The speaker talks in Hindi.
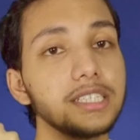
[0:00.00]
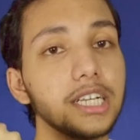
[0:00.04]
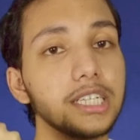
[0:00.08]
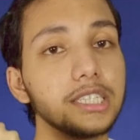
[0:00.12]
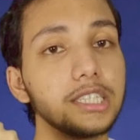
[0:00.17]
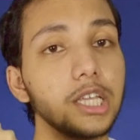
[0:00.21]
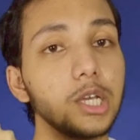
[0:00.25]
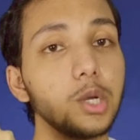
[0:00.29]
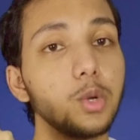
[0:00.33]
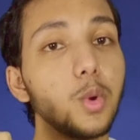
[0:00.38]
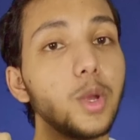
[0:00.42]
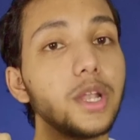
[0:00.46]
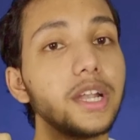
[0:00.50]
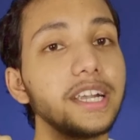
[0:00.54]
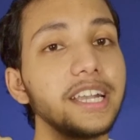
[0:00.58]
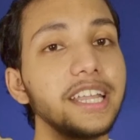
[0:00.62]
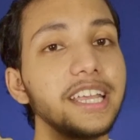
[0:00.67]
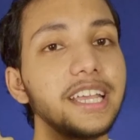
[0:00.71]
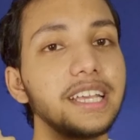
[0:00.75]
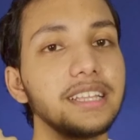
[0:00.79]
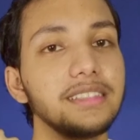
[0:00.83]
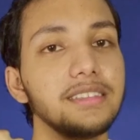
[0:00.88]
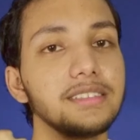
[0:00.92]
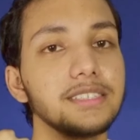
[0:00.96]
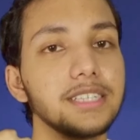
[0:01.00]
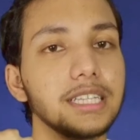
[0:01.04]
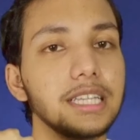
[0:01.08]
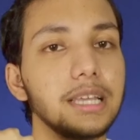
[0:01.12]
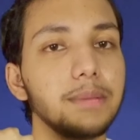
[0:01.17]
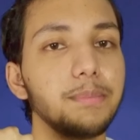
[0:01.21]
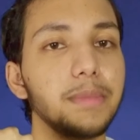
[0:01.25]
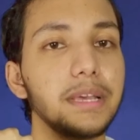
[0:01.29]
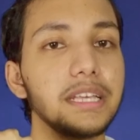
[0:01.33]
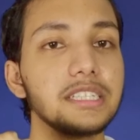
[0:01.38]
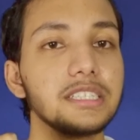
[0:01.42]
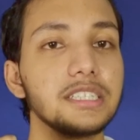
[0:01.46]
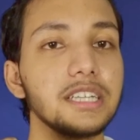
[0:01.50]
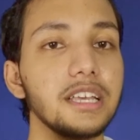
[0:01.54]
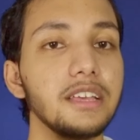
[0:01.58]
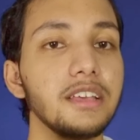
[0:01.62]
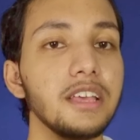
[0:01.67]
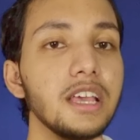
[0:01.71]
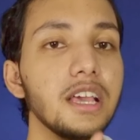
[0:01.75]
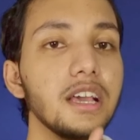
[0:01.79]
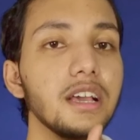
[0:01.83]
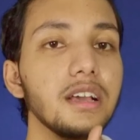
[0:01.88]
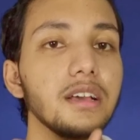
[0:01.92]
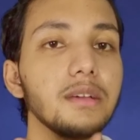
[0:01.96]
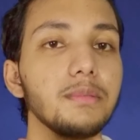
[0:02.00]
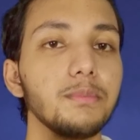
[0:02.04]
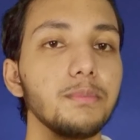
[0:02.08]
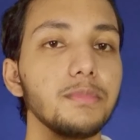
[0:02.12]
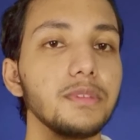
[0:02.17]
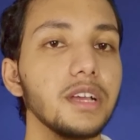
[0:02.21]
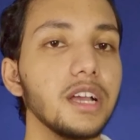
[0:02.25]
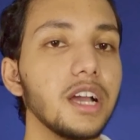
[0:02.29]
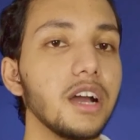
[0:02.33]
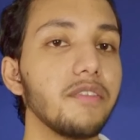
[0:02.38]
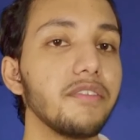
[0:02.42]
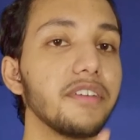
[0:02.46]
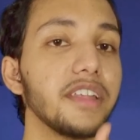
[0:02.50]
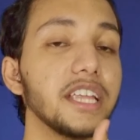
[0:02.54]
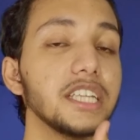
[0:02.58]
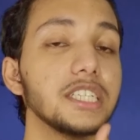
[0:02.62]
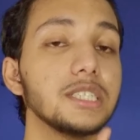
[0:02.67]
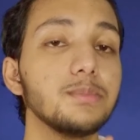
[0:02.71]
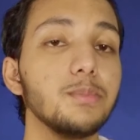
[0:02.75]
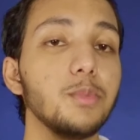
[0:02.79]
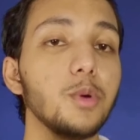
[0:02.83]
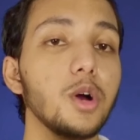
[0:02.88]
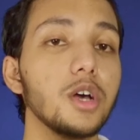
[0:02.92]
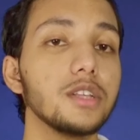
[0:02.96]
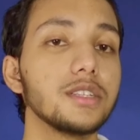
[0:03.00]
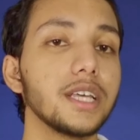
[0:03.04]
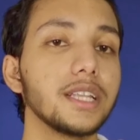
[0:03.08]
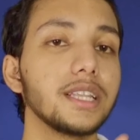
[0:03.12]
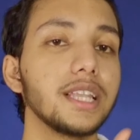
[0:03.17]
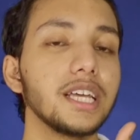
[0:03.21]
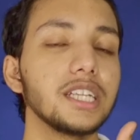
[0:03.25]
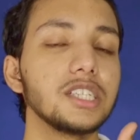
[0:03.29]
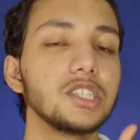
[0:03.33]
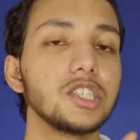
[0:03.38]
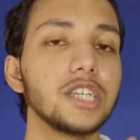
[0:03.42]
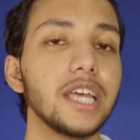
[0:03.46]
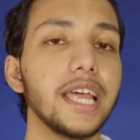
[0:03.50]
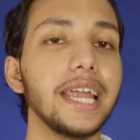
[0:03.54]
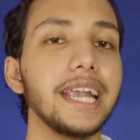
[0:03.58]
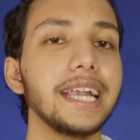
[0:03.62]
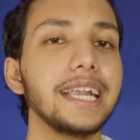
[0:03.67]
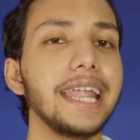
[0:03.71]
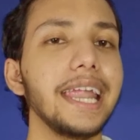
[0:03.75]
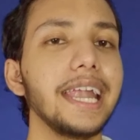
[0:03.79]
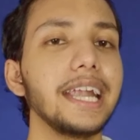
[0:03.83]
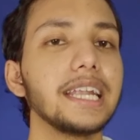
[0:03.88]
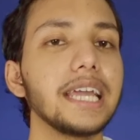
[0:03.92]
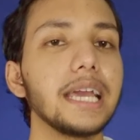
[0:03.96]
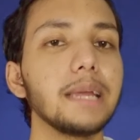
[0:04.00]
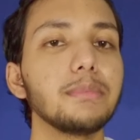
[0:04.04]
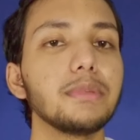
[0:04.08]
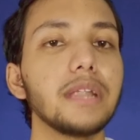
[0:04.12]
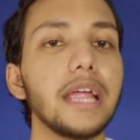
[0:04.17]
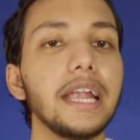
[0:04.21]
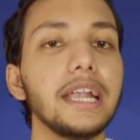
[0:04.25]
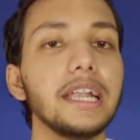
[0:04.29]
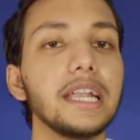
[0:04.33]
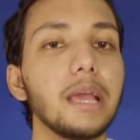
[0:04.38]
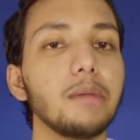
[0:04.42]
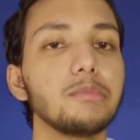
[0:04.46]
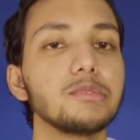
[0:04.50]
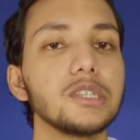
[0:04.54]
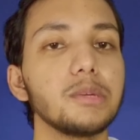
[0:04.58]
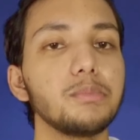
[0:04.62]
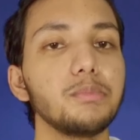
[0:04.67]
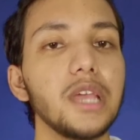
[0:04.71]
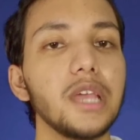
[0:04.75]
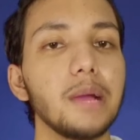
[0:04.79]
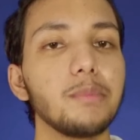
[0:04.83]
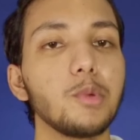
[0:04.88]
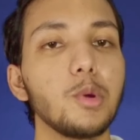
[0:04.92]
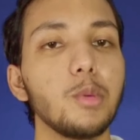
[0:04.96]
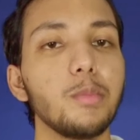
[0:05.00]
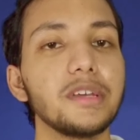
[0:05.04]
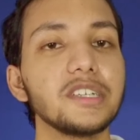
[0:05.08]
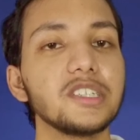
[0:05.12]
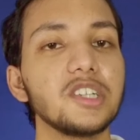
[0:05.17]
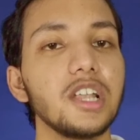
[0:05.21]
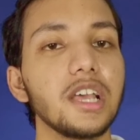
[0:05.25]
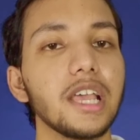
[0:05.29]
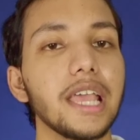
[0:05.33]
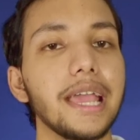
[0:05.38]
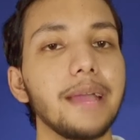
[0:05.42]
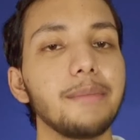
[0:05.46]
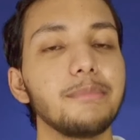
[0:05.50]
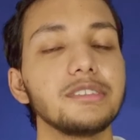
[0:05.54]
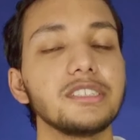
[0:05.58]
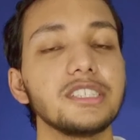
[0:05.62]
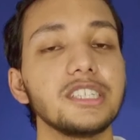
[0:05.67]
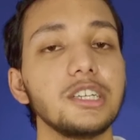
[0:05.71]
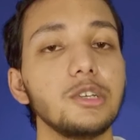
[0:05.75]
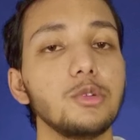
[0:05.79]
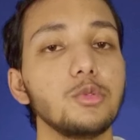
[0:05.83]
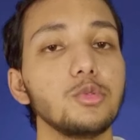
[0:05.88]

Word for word: सकते हैं क्वालिटी कितनी ज़्यादा बेस्ट है कवरेज बहुत ज़्यादा अच्छा है डे टाइम नाइट टाइम जब भी आपको बेस्ट लगे आप इसे